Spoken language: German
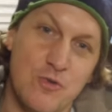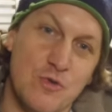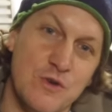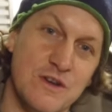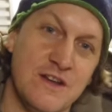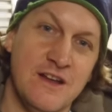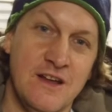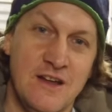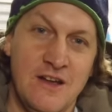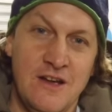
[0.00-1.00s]
Und
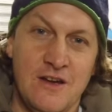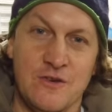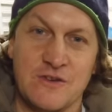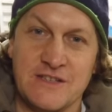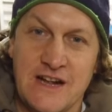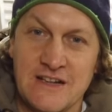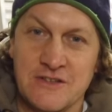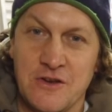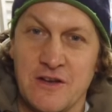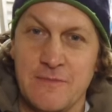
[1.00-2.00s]

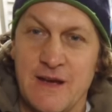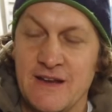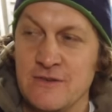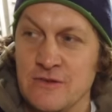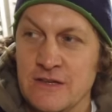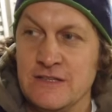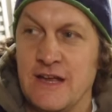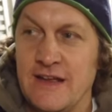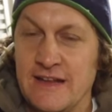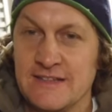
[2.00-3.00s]
Oxalsäurebehandlung ist
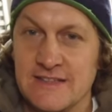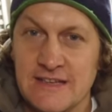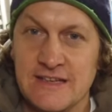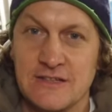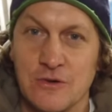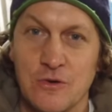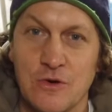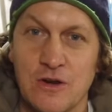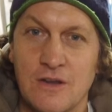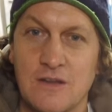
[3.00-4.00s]
ja jetzt nicht
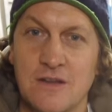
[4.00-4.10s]
so